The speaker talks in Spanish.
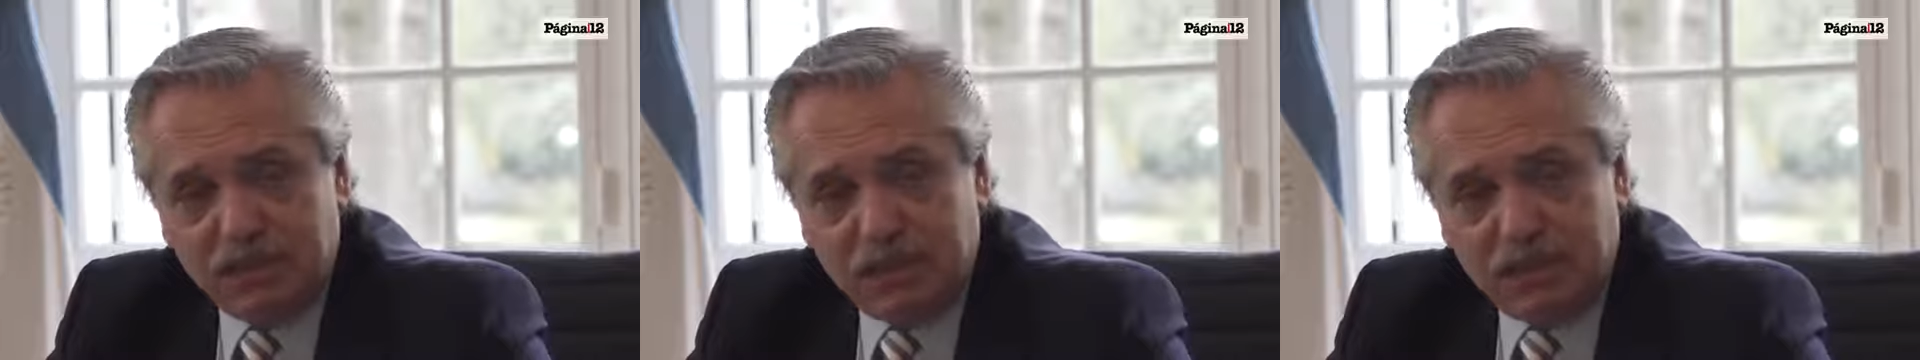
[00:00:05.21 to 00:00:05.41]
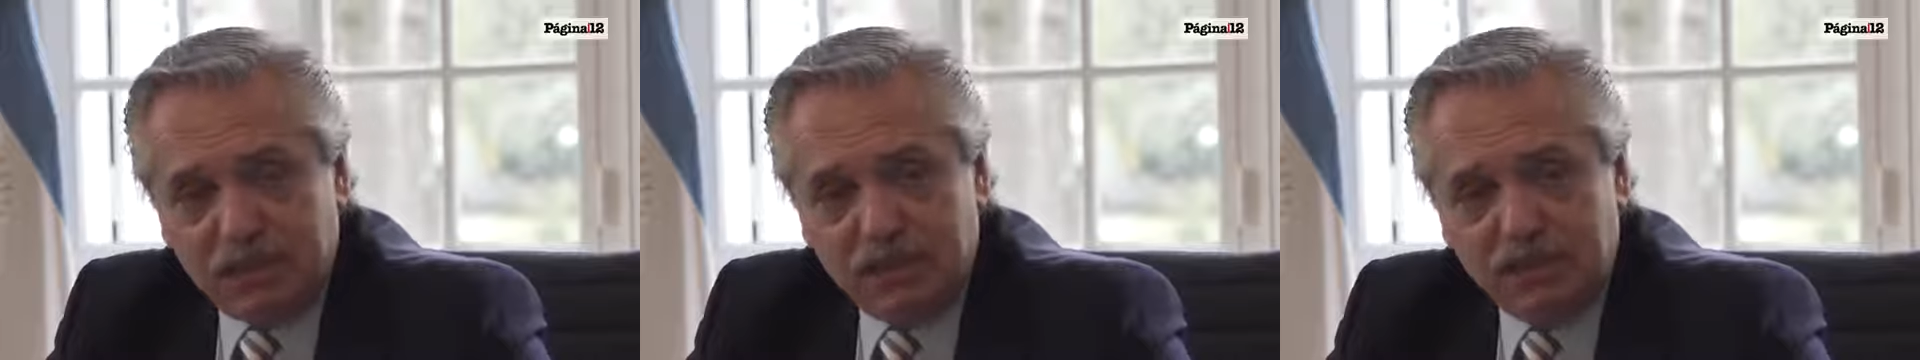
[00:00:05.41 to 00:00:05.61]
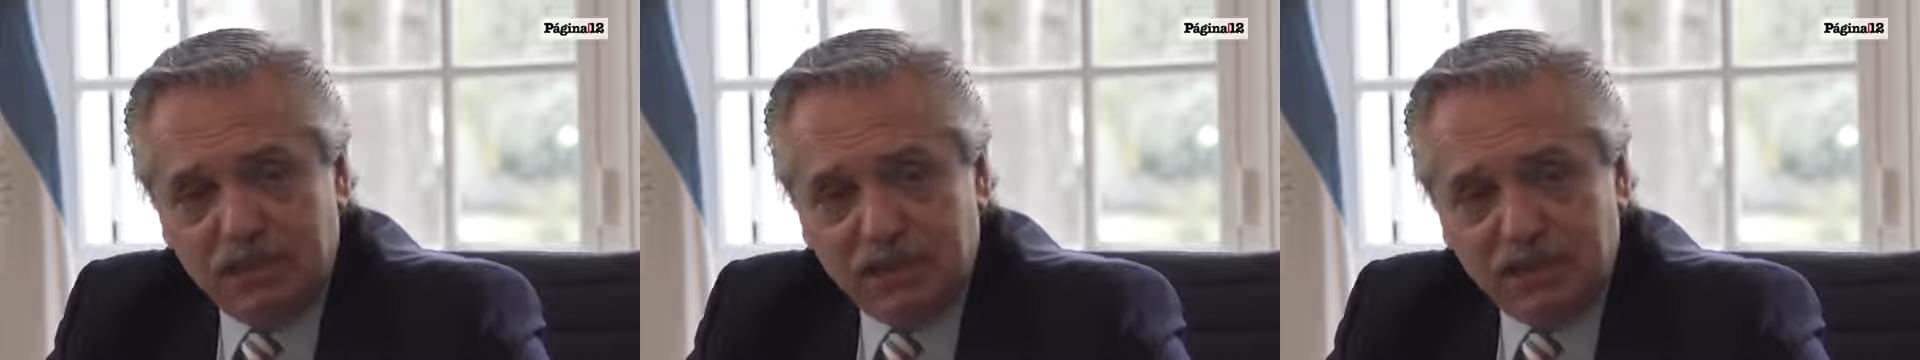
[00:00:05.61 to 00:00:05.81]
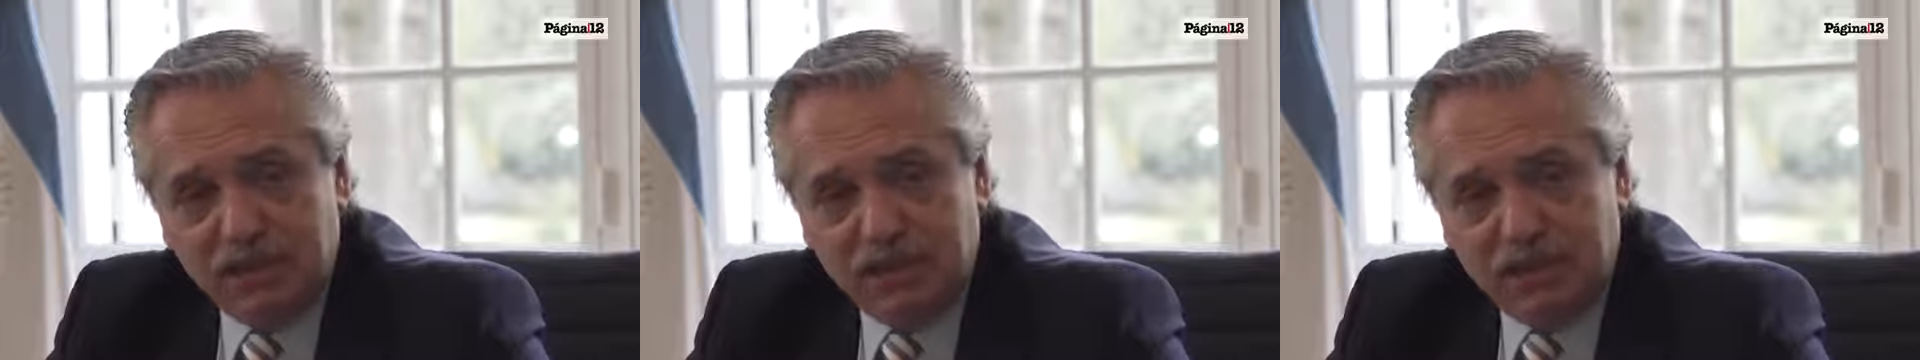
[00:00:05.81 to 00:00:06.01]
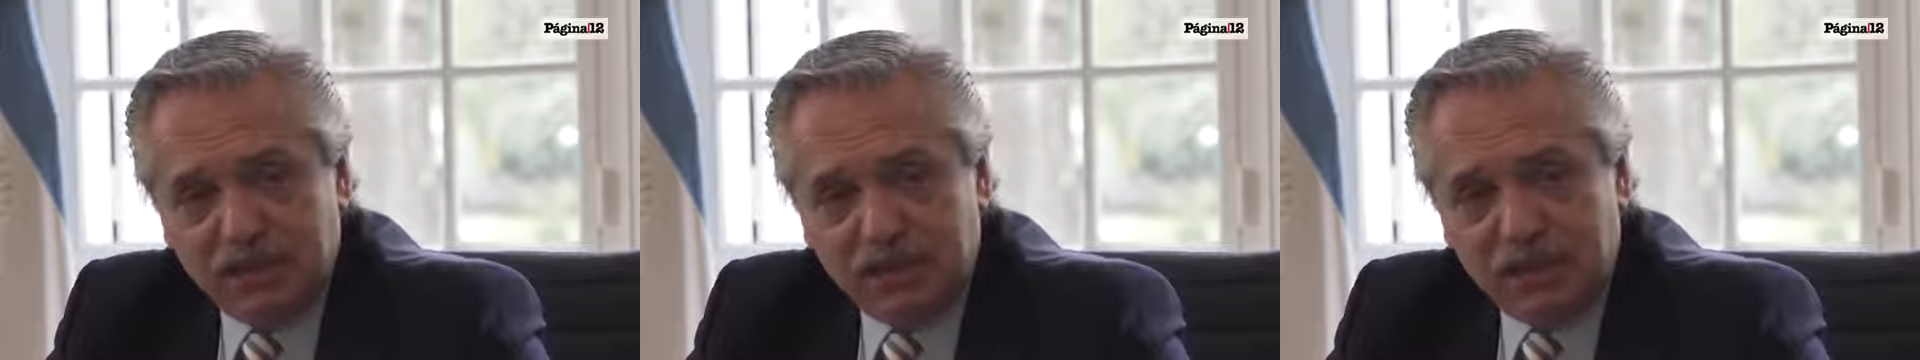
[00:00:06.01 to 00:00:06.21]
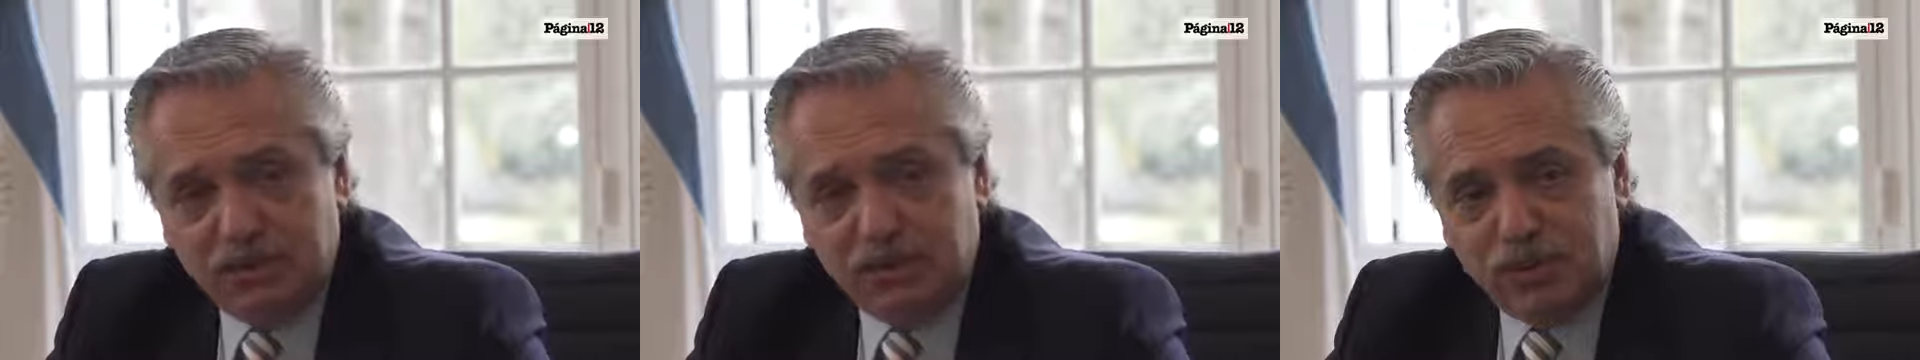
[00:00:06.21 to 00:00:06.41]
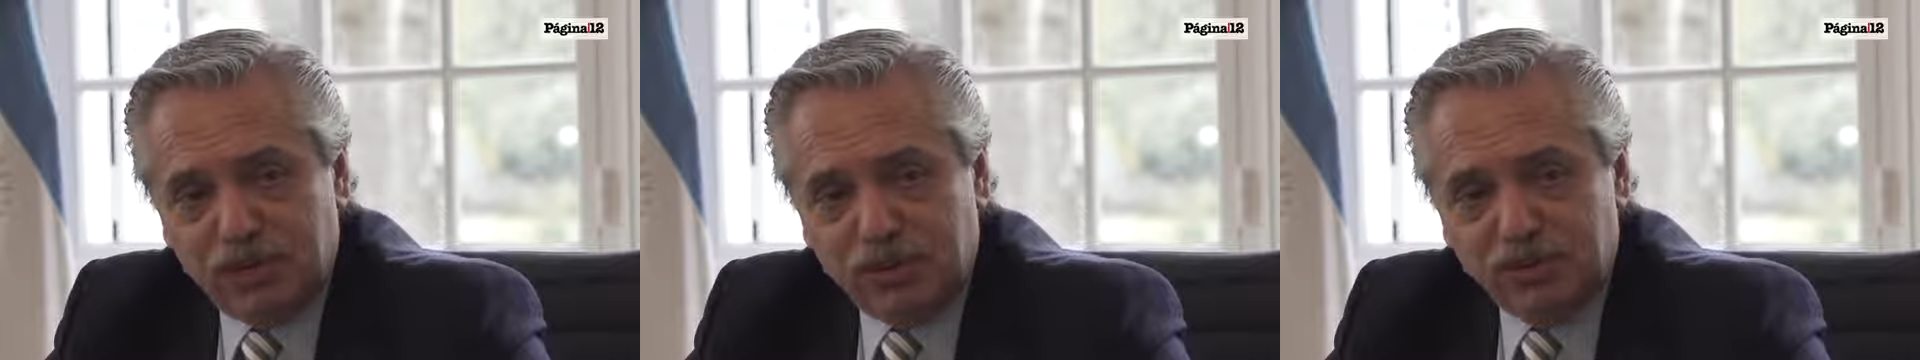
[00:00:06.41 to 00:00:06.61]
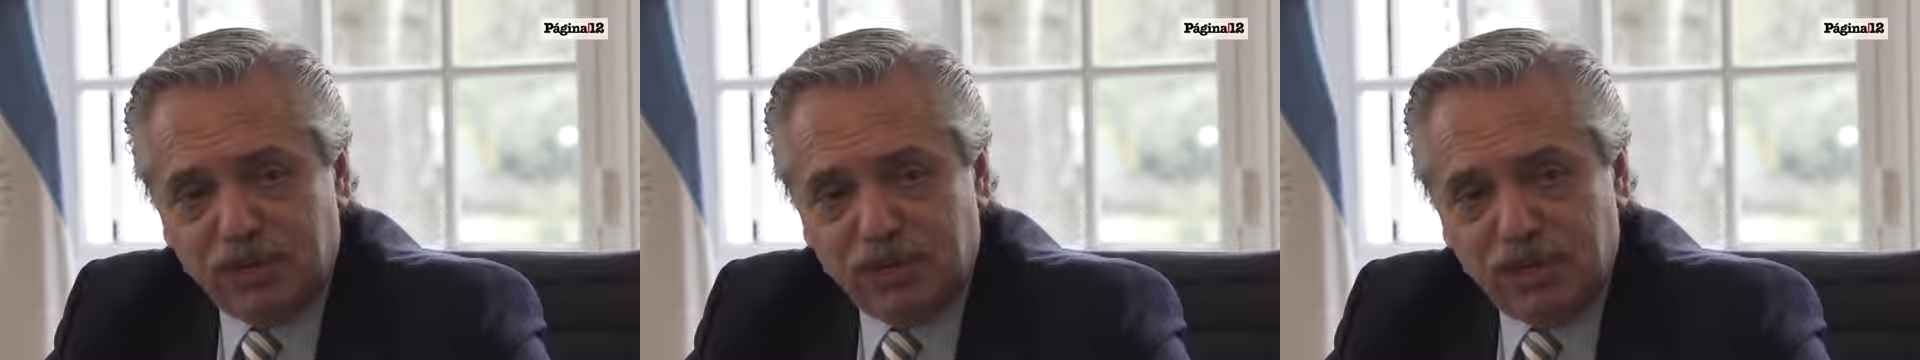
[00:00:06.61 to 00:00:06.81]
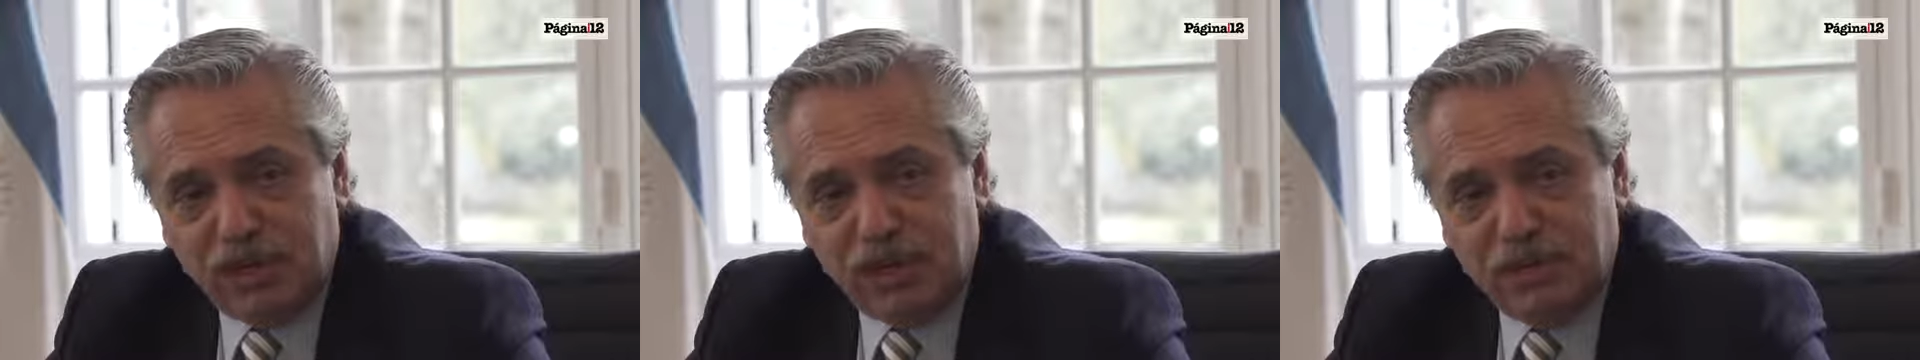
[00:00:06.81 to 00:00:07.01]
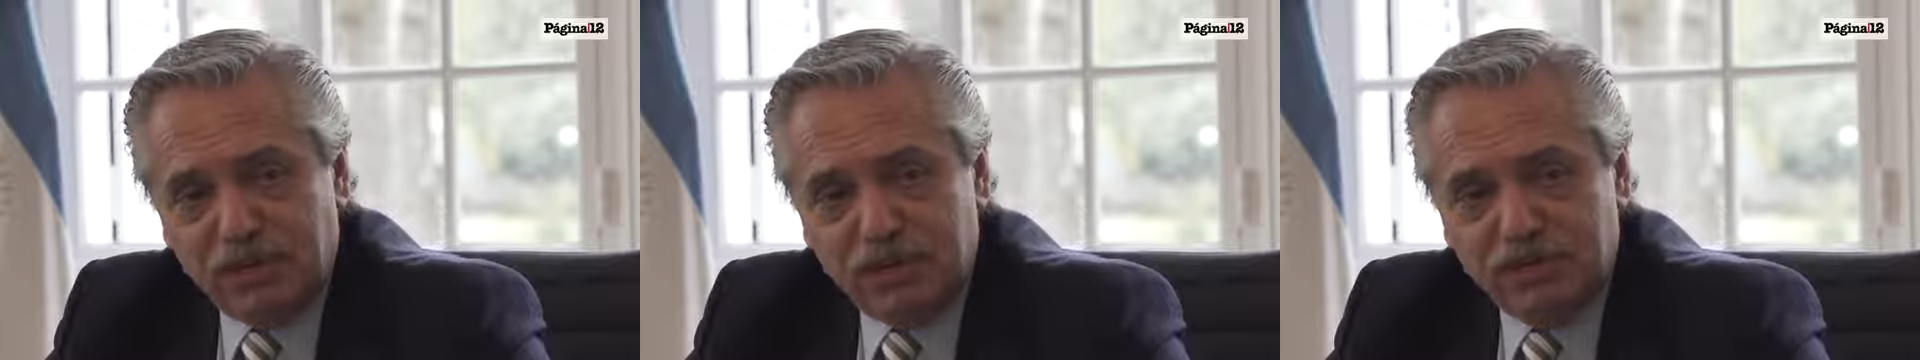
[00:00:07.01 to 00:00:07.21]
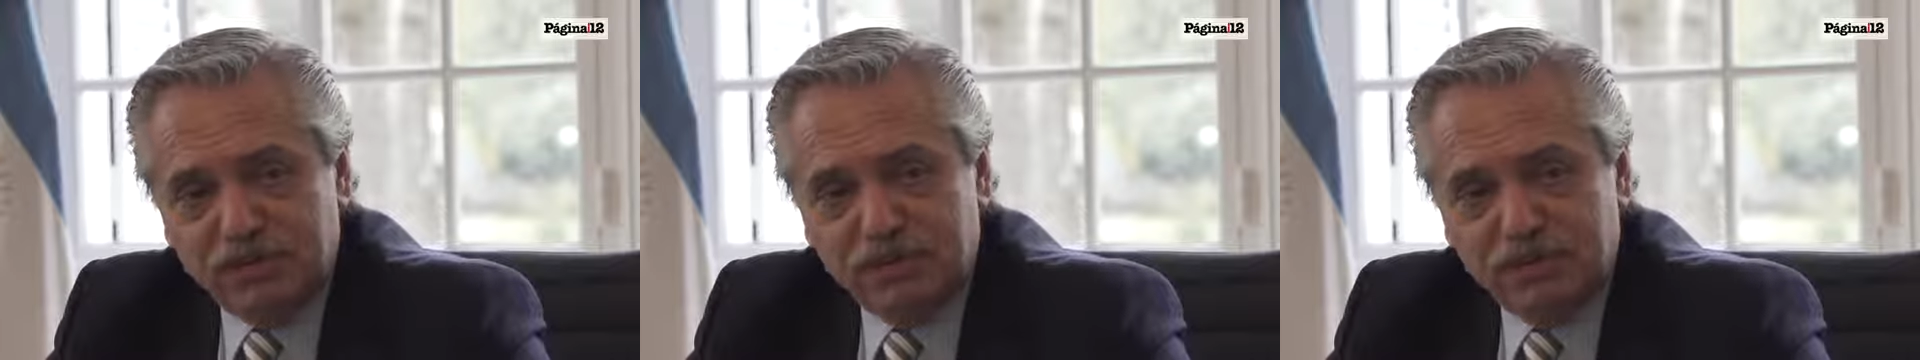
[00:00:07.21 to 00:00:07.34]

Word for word: final que fue un hecho real.